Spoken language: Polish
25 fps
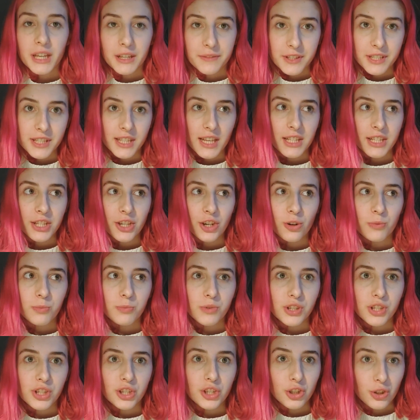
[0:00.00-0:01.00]
tak w zasadzie
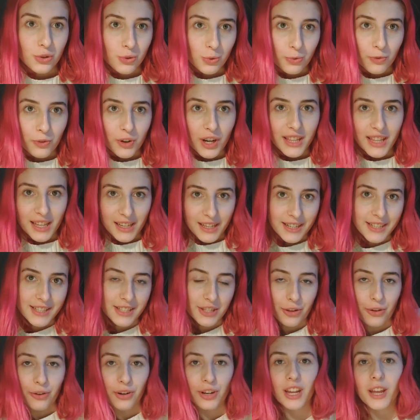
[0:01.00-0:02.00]
robić krzyżówkę na
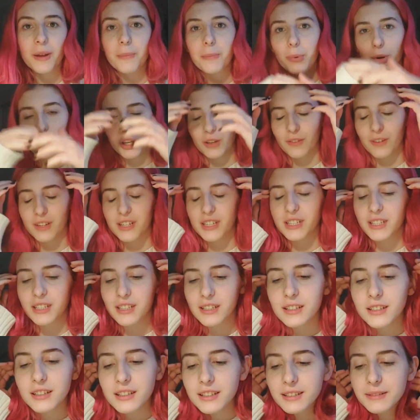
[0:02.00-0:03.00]
historię, ponieważ y,
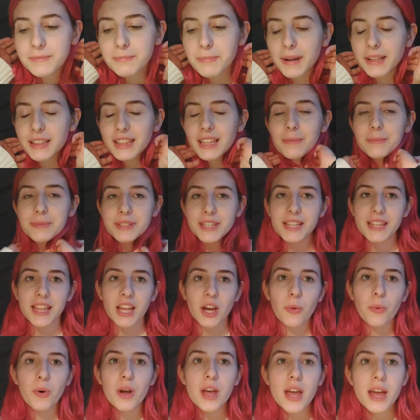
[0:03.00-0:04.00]
pan nam
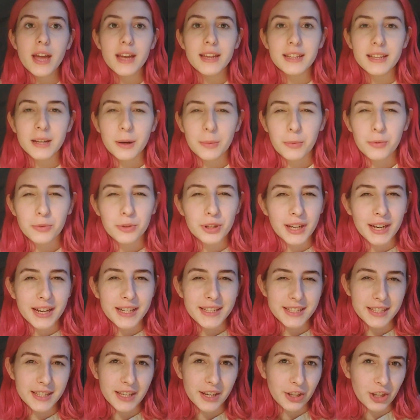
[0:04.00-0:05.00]
zadał jakby
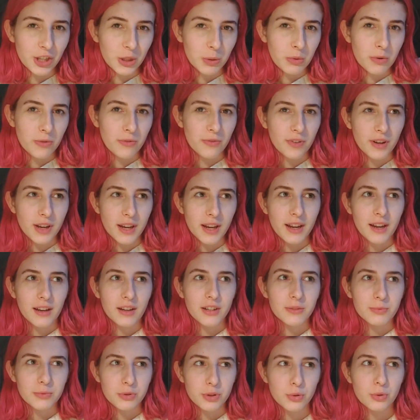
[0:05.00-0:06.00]
takie zadanie domowe
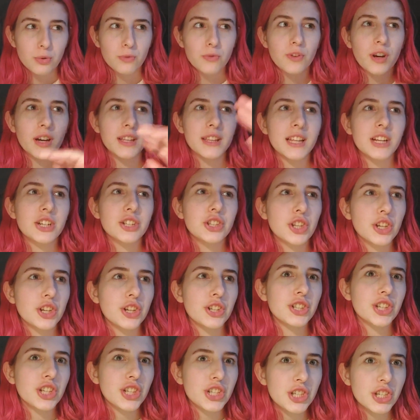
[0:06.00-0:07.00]
krzyżówkę na
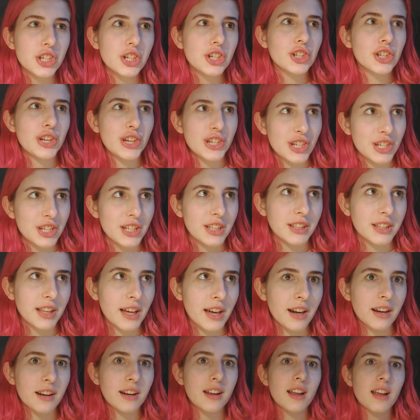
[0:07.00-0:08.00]
46
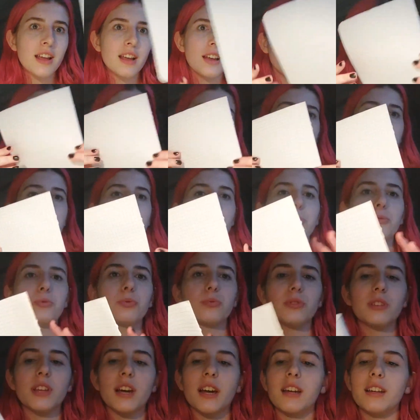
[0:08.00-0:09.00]
liter. Mam ją
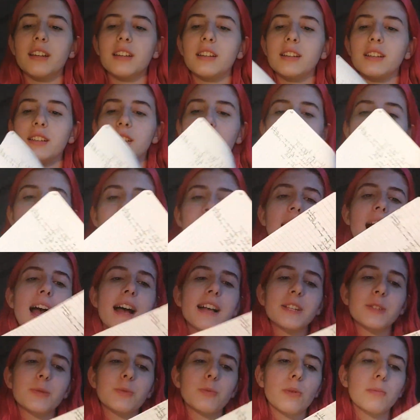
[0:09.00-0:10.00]
tutaj y, i
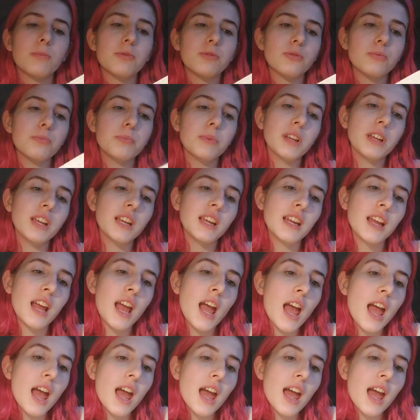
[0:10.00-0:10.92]
hasło brzmi